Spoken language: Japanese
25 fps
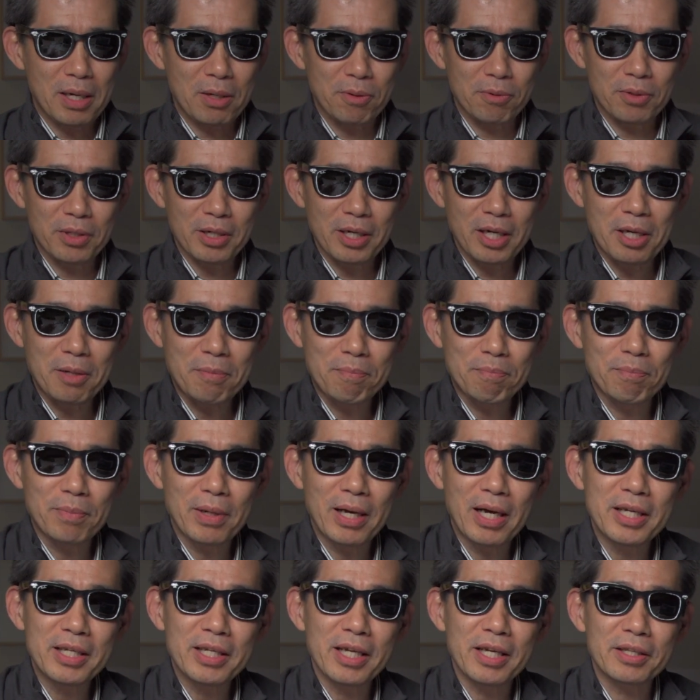まあ、これがいっ
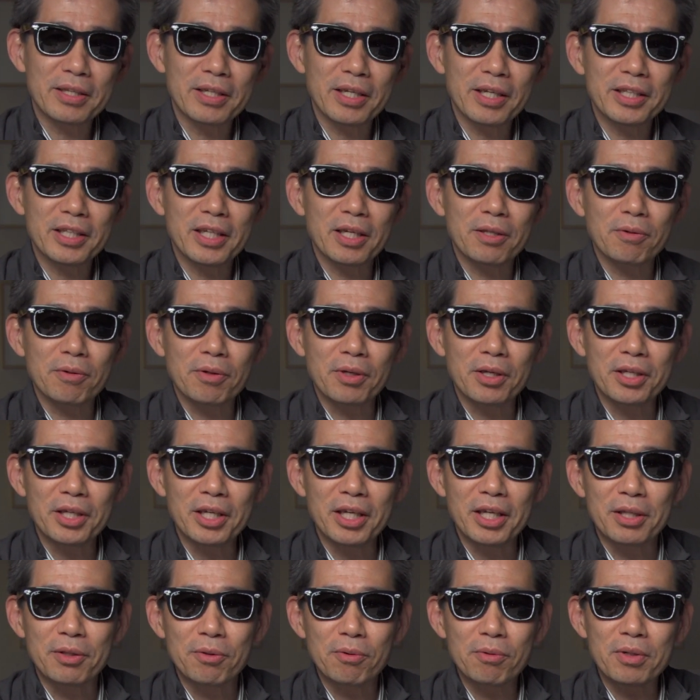ぱいになってきた時
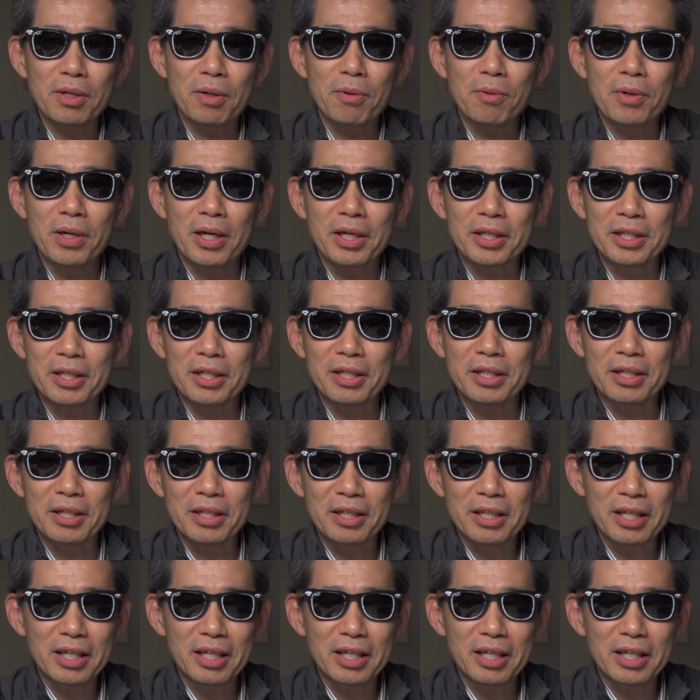にどっか他に